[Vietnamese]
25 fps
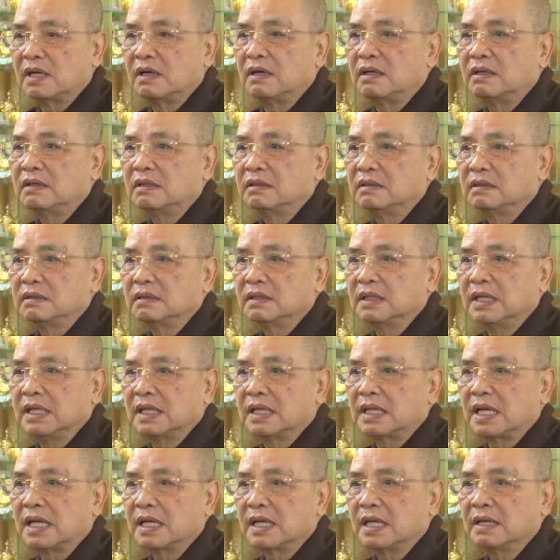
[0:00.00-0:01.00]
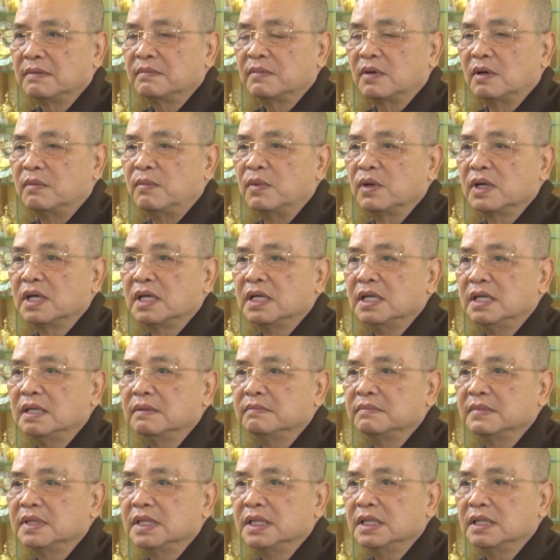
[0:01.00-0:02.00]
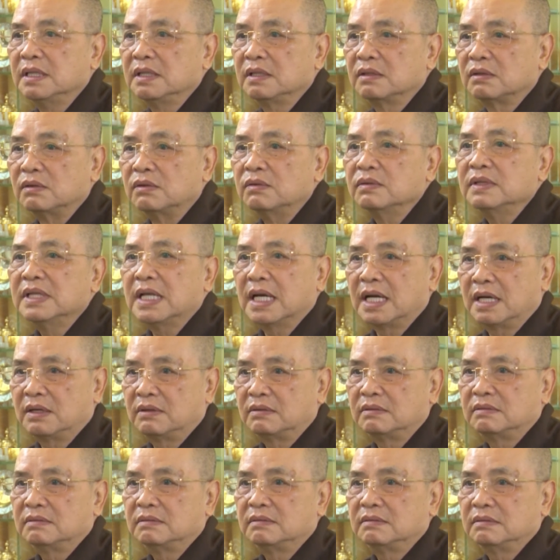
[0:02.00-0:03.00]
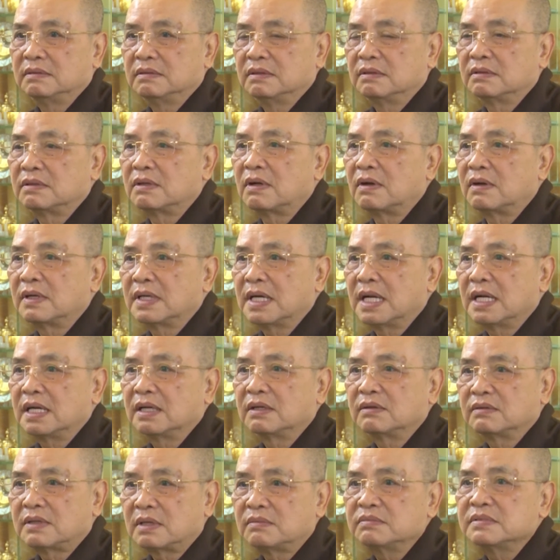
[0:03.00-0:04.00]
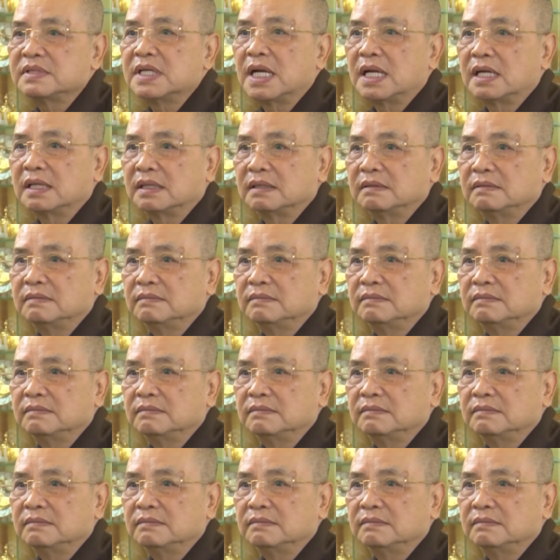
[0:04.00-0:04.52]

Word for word: qua đó để các em có một cái niềm tin tôn giáo nó rõ ràng, trong sáng.